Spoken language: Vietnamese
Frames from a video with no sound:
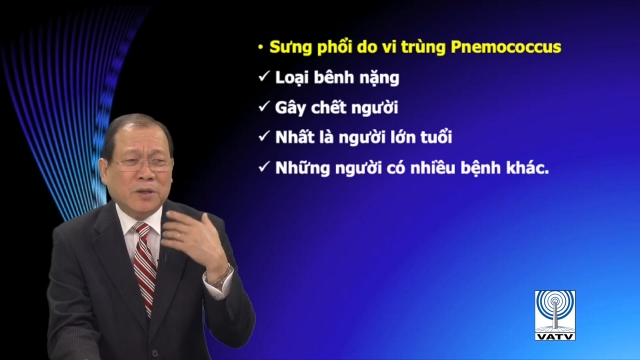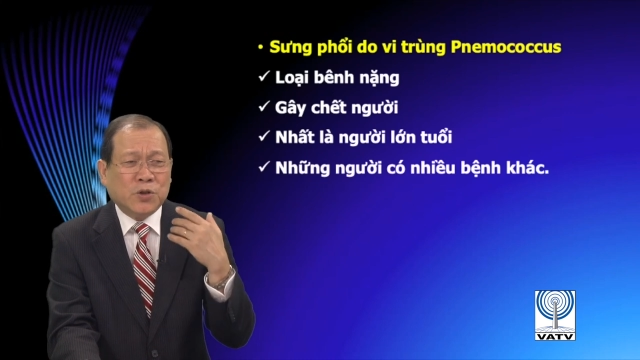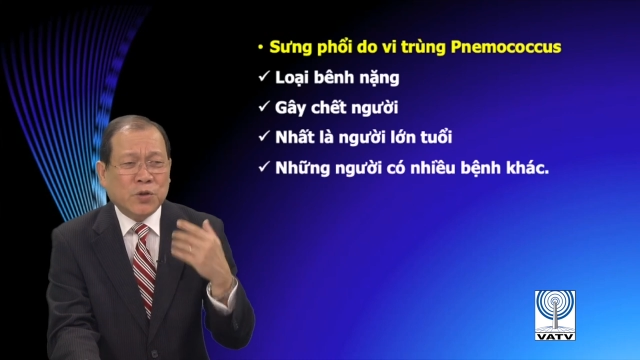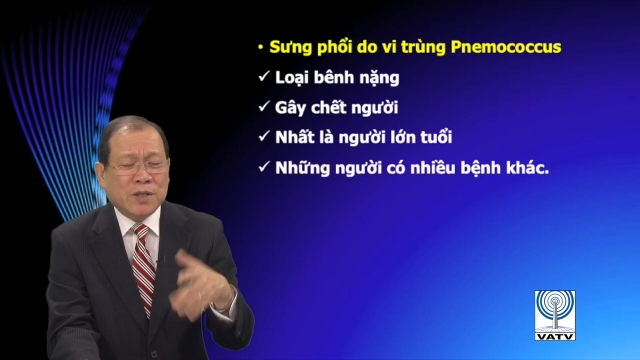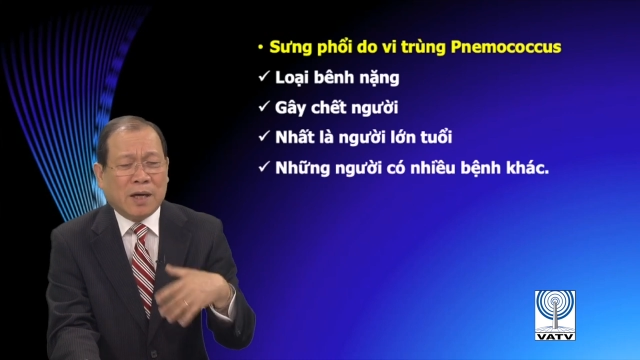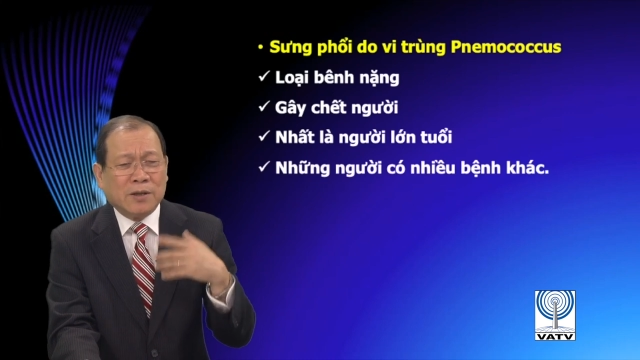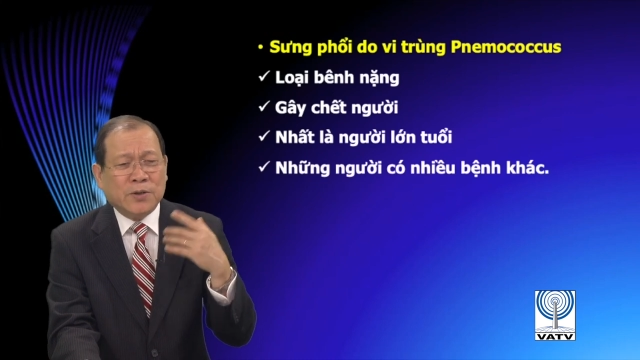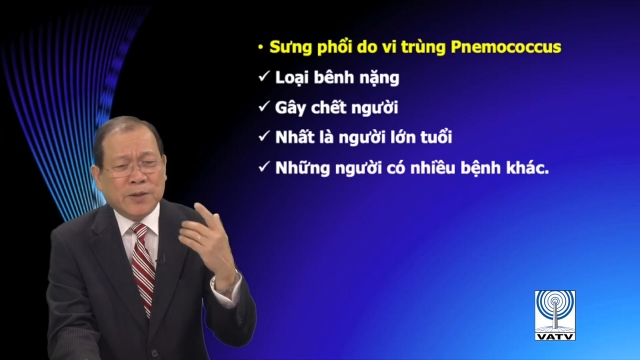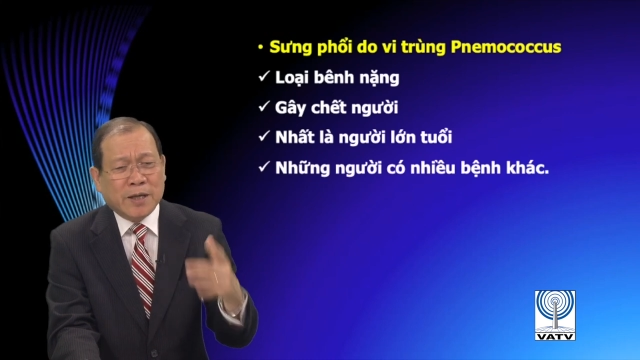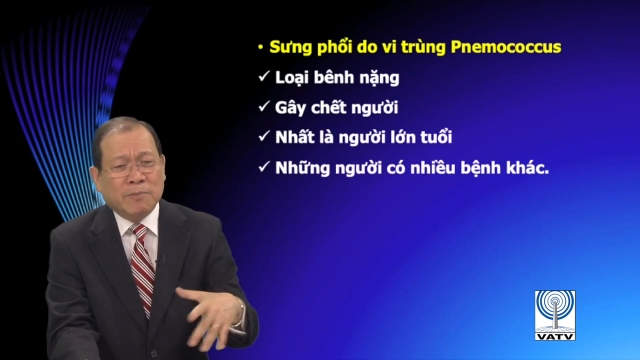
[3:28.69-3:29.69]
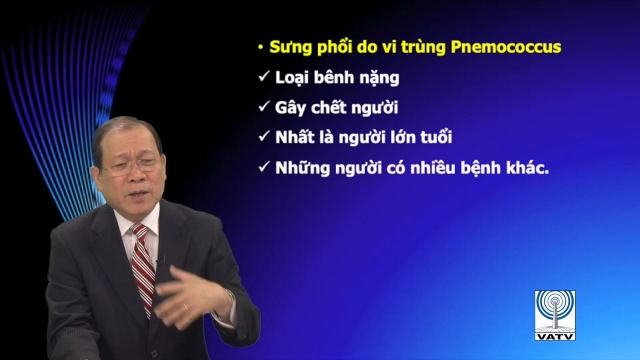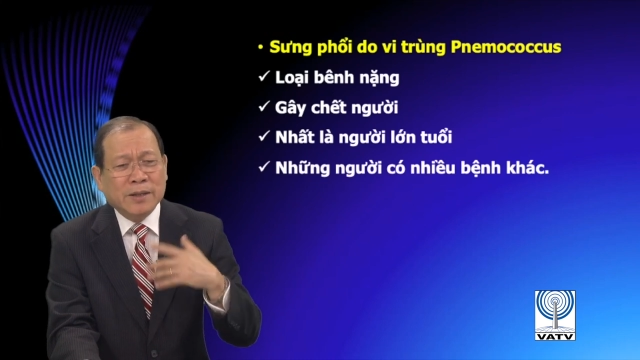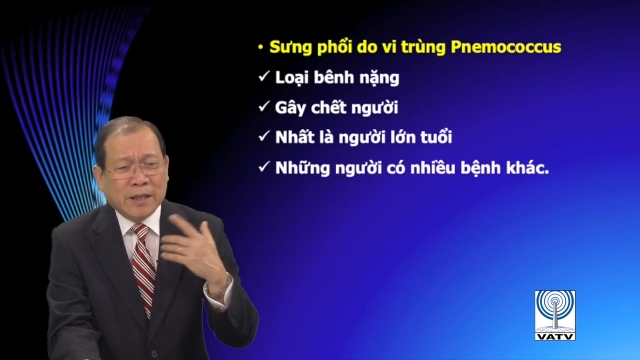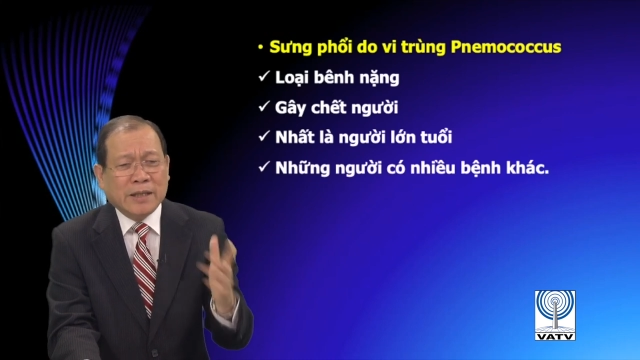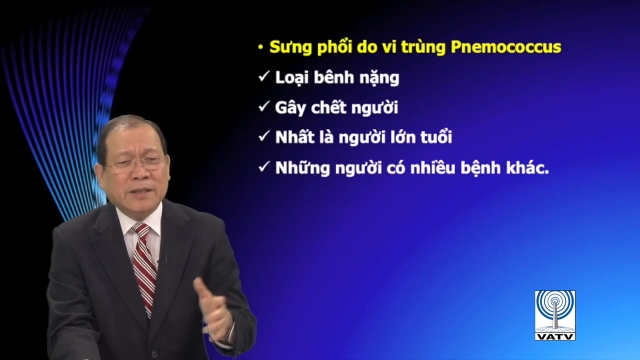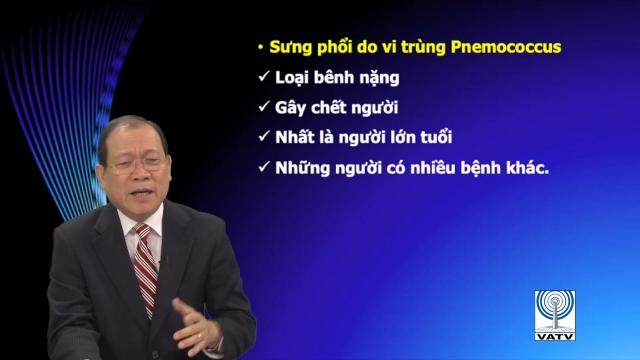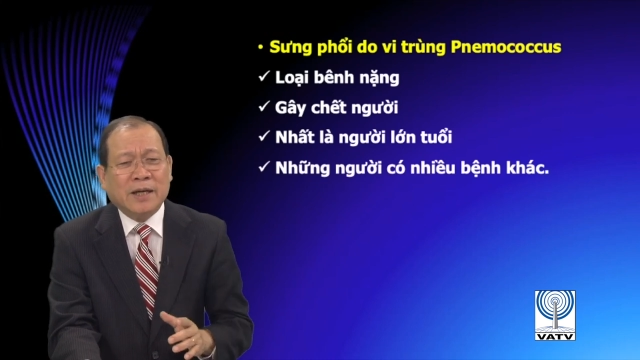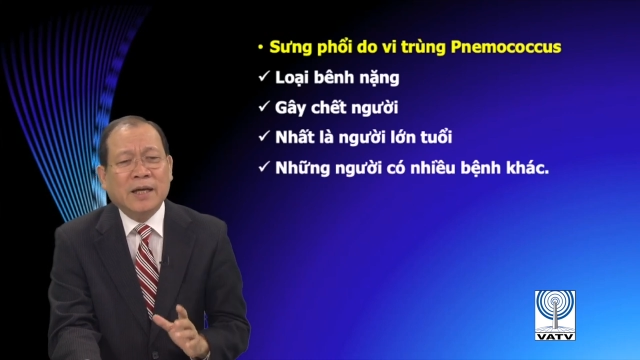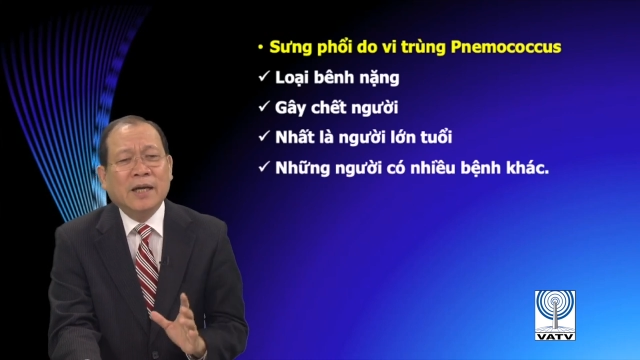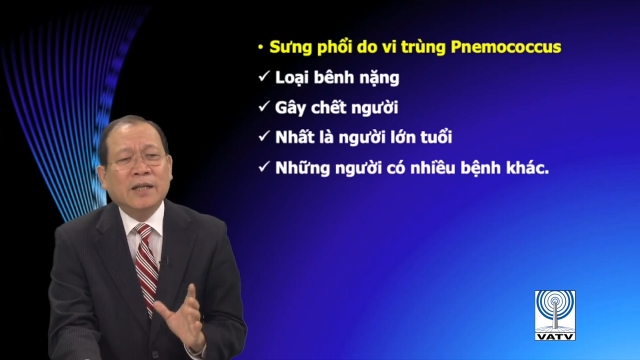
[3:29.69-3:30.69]
là suy thận suy tim dần dần dần
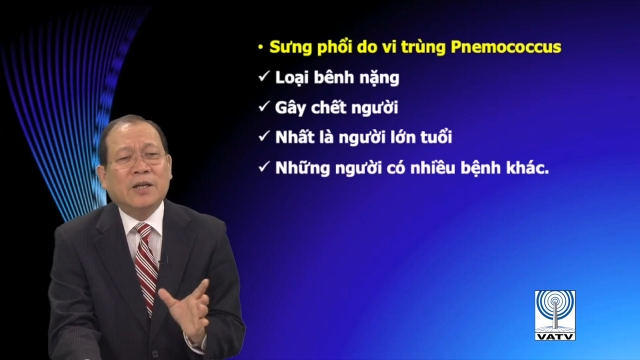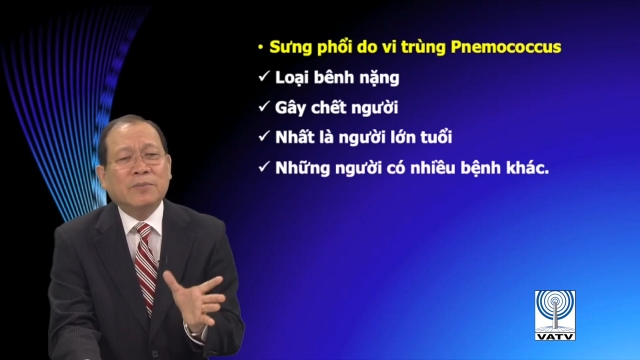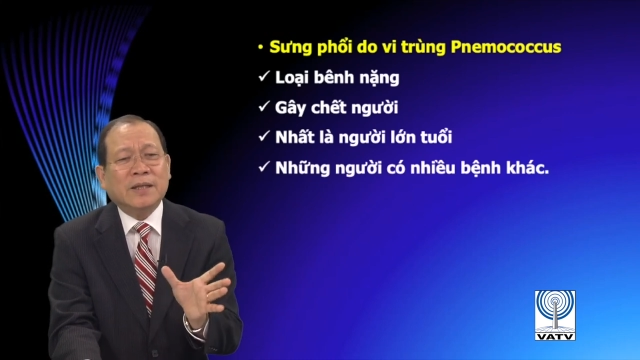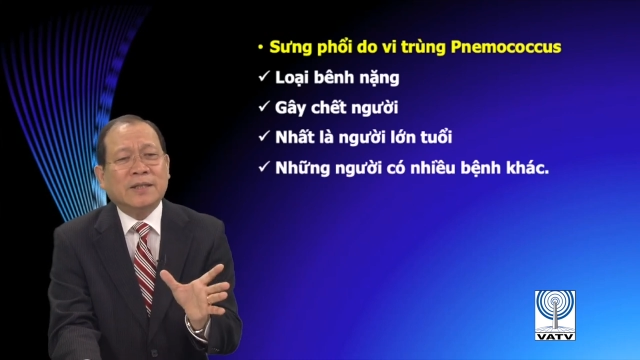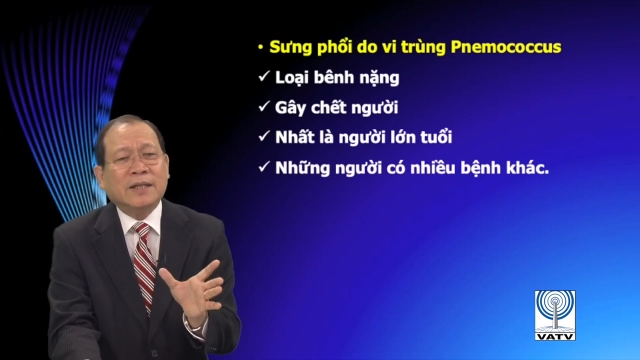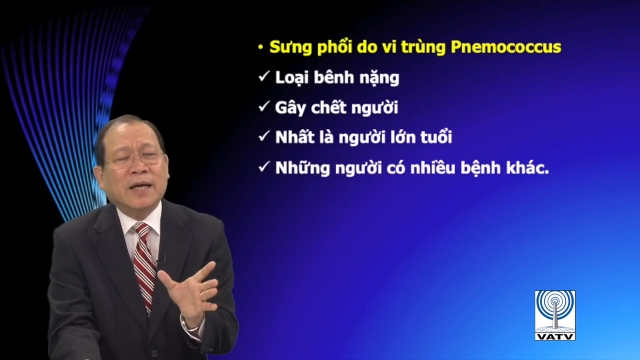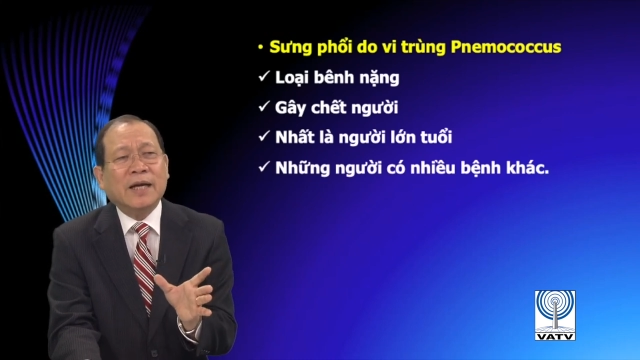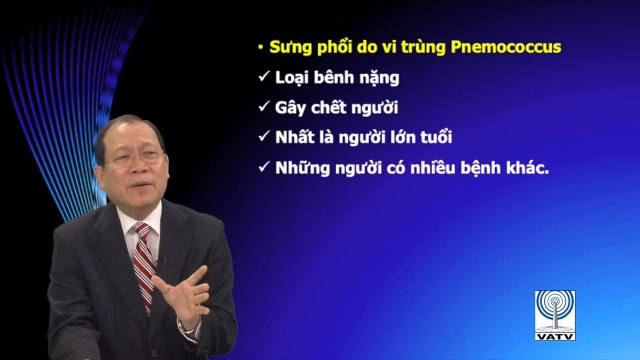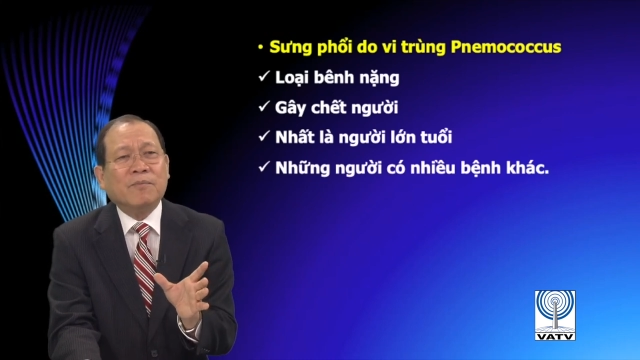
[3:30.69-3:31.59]
chúng ta sẽ thấy